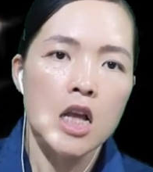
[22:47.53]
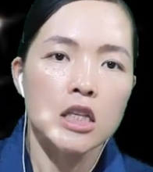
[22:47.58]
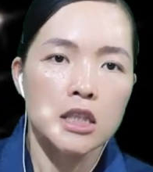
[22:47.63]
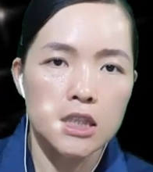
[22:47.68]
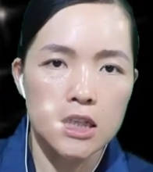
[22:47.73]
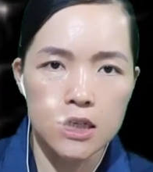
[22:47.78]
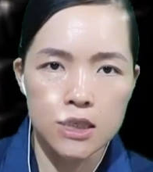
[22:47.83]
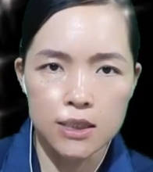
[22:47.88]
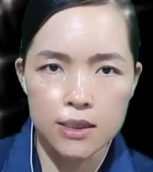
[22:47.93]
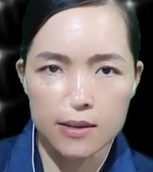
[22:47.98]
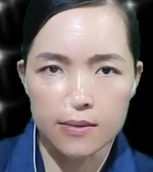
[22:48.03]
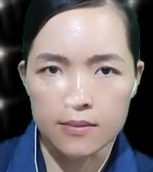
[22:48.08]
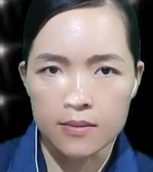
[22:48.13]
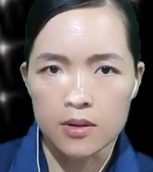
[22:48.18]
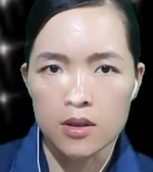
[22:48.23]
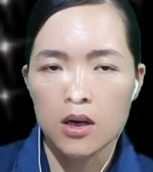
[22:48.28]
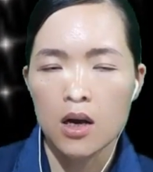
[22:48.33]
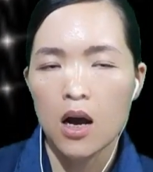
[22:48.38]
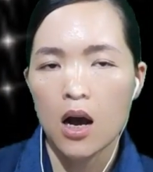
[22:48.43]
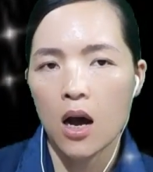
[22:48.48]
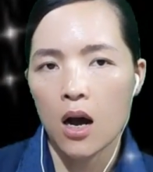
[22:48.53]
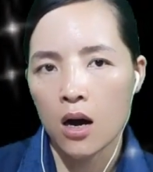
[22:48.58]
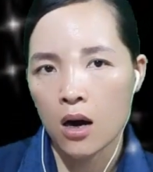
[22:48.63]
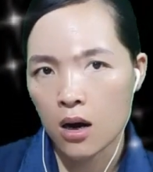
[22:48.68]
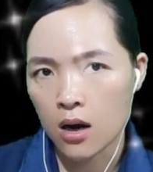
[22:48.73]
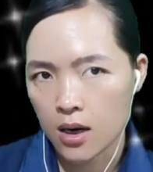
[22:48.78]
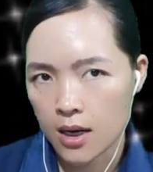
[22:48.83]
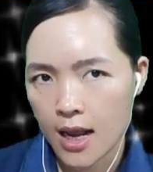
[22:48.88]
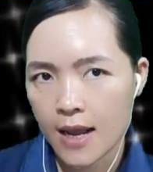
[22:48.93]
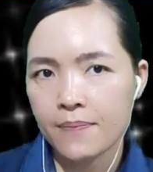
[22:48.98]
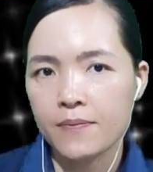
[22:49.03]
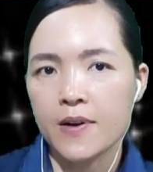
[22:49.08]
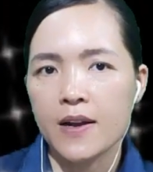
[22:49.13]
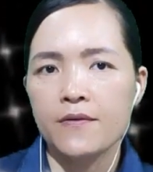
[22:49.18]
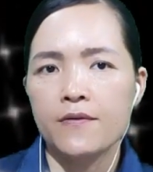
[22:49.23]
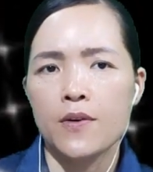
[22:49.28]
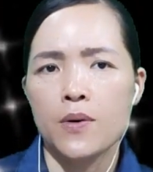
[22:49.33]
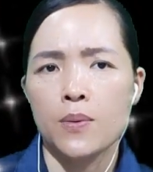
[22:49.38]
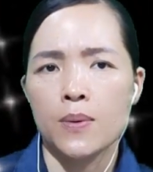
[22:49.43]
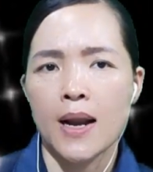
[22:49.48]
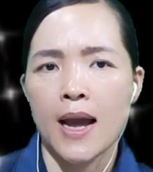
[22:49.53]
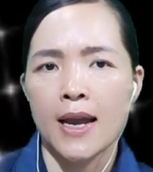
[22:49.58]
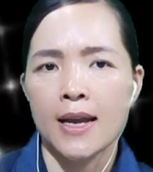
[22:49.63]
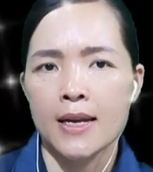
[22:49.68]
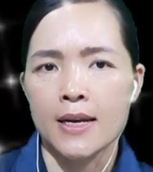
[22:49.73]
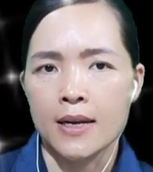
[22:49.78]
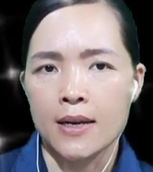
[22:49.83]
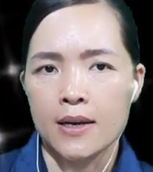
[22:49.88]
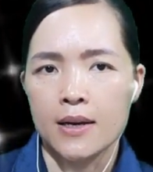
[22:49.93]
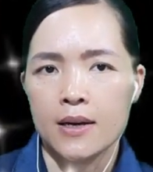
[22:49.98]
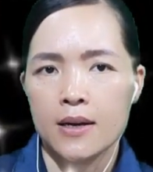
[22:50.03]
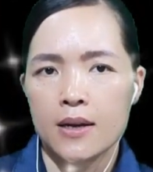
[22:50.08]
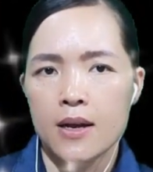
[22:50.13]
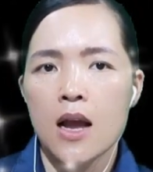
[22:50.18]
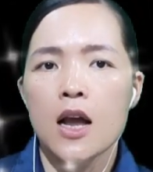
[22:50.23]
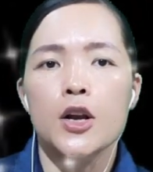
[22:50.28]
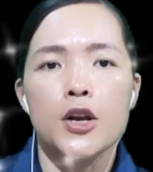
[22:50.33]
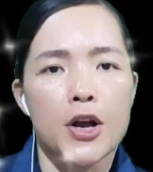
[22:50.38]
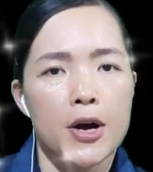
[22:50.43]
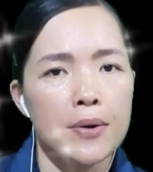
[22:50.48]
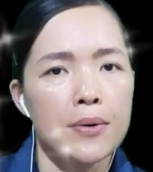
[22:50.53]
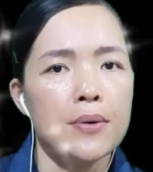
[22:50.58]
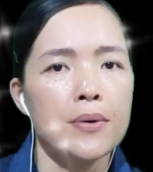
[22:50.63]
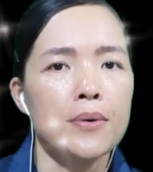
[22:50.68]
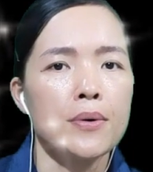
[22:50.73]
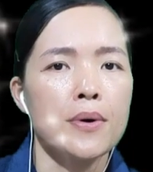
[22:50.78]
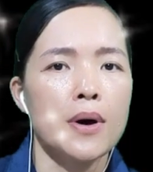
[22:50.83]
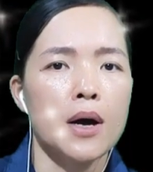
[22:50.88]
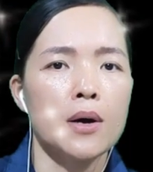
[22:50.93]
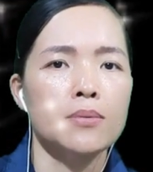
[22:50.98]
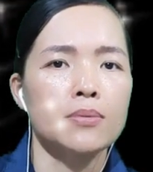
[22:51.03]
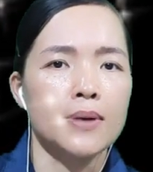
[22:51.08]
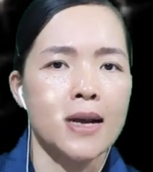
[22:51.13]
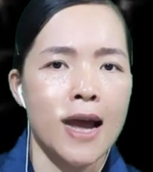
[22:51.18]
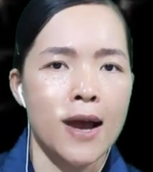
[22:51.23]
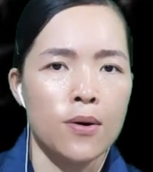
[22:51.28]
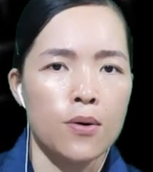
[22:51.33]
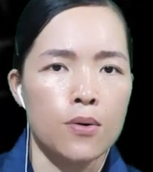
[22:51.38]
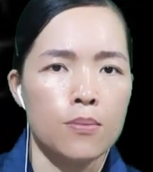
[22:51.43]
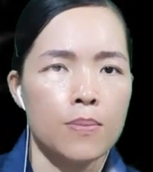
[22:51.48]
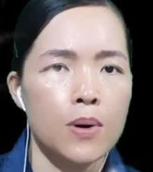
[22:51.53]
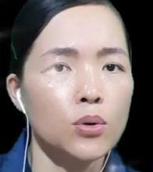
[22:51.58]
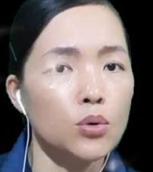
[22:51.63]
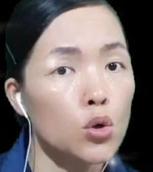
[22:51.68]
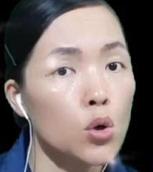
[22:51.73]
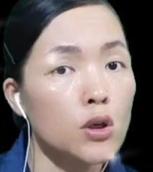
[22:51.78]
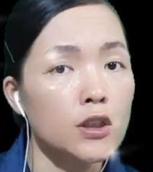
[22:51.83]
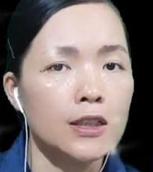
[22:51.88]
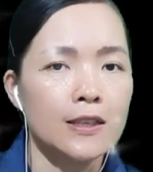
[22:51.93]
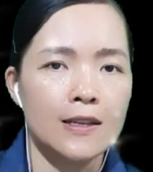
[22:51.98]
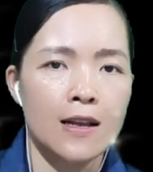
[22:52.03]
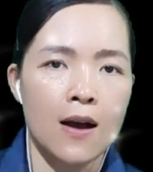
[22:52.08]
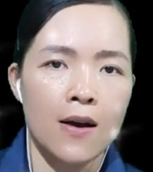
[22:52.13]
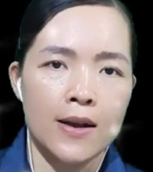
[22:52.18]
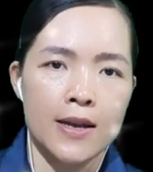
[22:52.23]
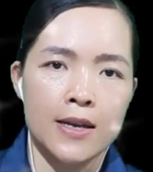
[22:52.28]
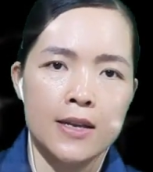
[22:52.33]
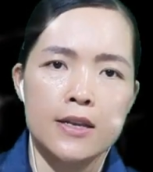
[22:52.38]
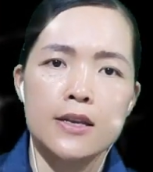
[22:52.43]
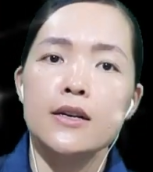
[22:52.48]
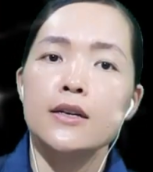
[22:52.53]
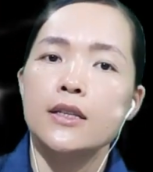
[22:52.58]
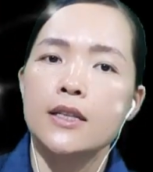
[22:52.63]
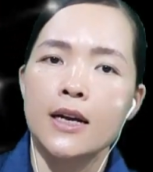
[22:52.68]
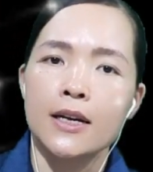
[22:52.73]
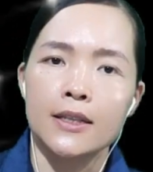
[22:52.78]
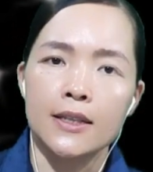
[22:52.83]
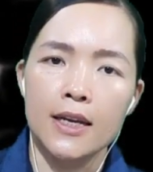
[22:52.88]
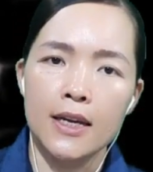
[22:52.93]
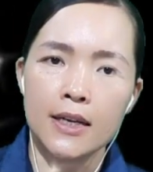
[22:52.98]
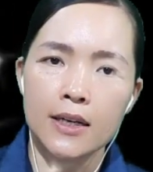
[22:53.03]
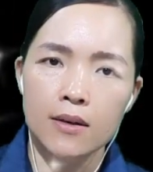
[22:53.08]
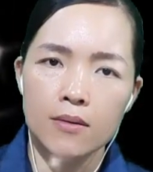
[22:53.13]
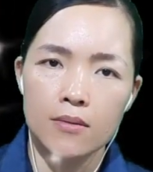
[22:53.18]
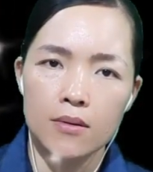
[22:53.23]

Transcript: Nhưng ở khắp cái vùng này, đâu ông nào bốc thuốc giỏi như thầy Tín.